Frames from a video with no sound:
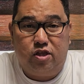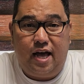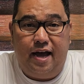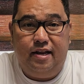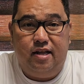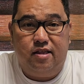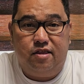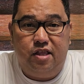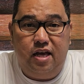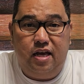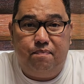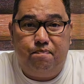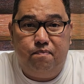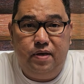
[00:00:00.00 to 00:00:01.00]
tayo ng
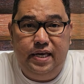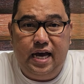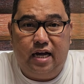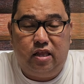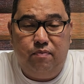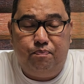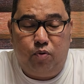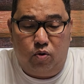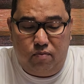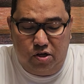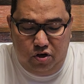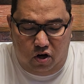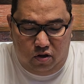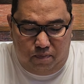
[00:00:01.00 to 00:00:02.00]
tip, giyat
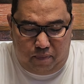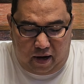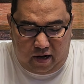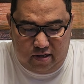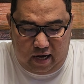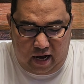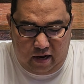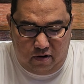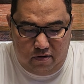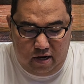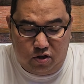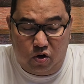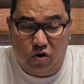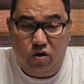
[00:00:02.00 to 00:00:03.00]
informasyon para sa araw
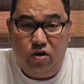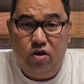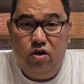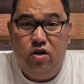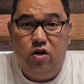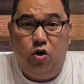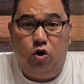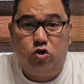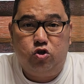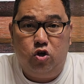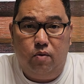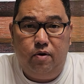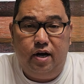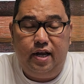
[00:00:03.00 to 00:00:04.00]
na to,
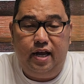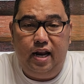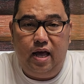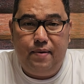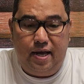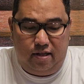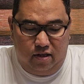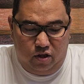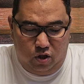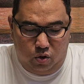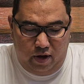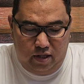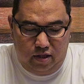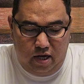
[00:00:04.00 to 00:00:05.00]
October 11,
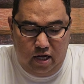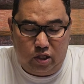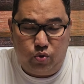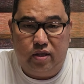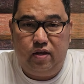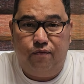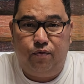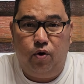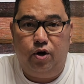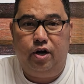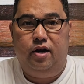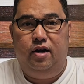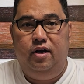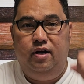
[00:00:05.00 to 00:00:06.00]

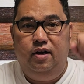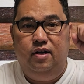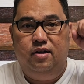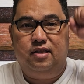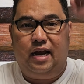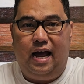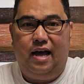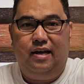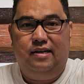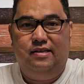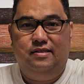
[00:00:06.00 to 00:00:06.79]
2024. Tara!